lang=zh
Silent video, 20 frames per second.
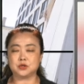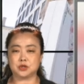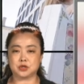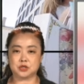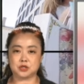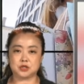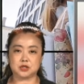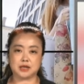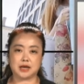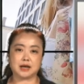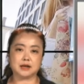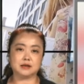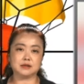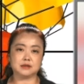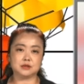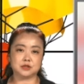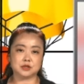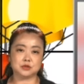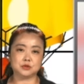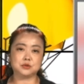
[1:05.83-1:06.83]
是牙科
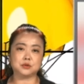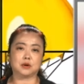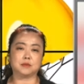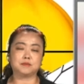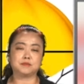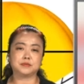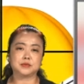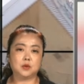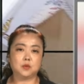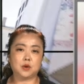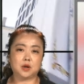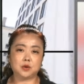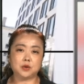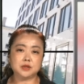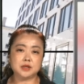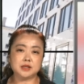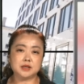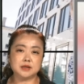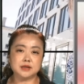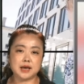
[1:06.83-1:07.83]
的诊所。网络
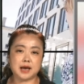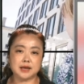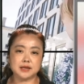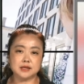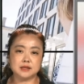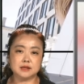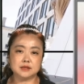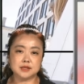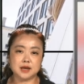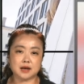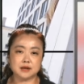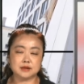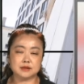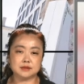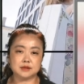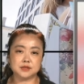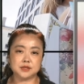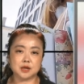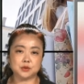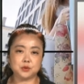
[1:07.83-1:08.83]
内的牙医的价格
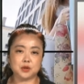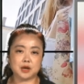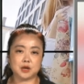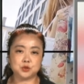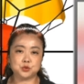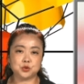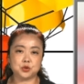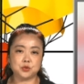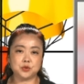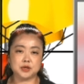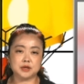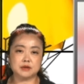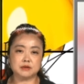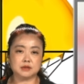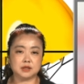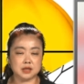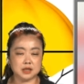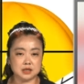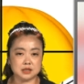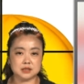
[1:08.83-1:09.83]
呢，相对来说会更
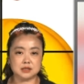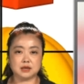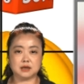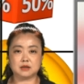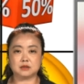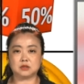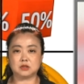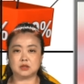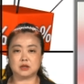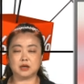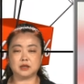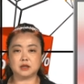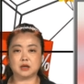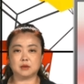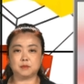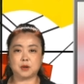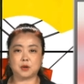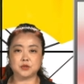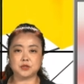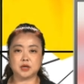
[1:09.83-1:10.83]
低一些。此类
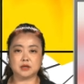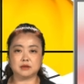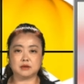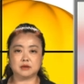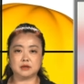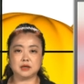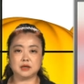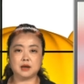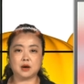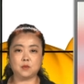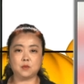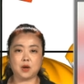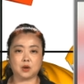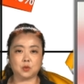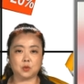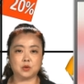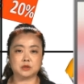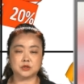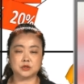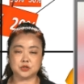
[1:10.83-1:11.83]
的保险的医疗网
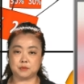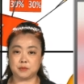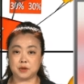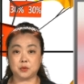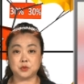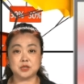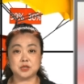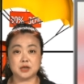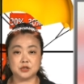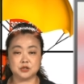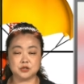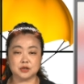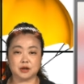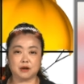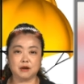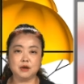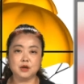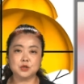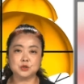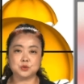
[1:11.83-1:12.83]
络呢是没有限制的，
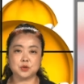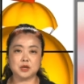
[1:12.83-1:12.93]
所以